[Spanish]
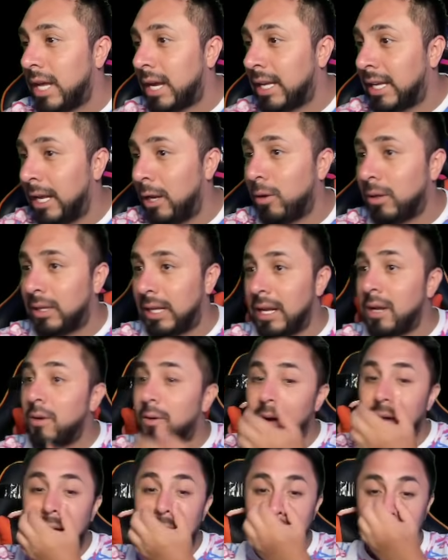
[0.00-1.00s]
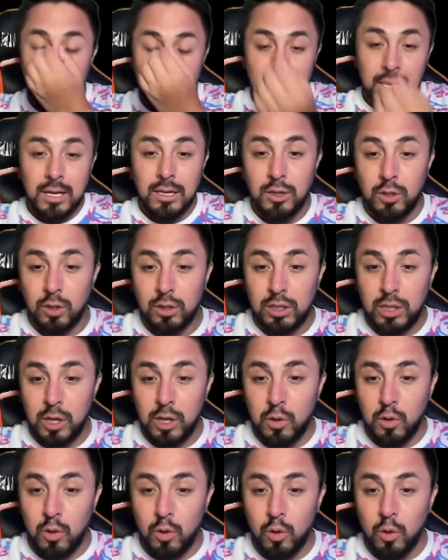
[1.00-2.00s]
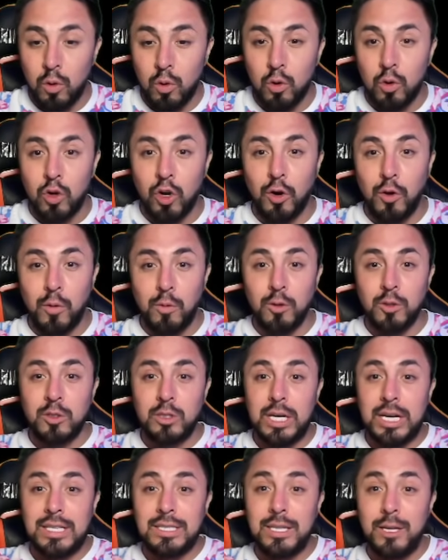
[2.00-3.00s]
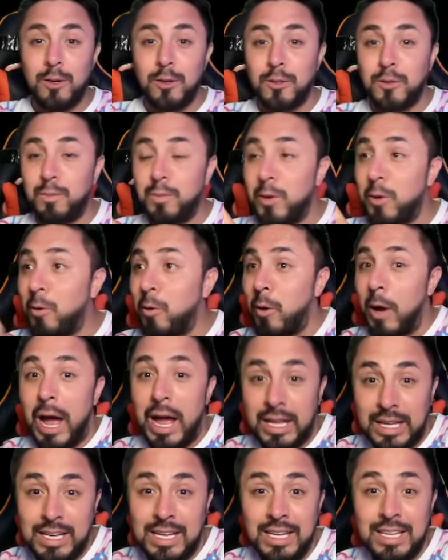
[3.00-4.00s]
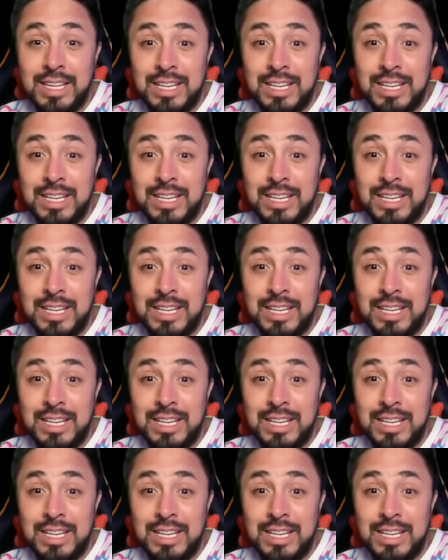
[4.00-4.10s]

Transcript: Aquí lo tengo, ¿eh? No tengo cómo mostrárselos, pero aquí en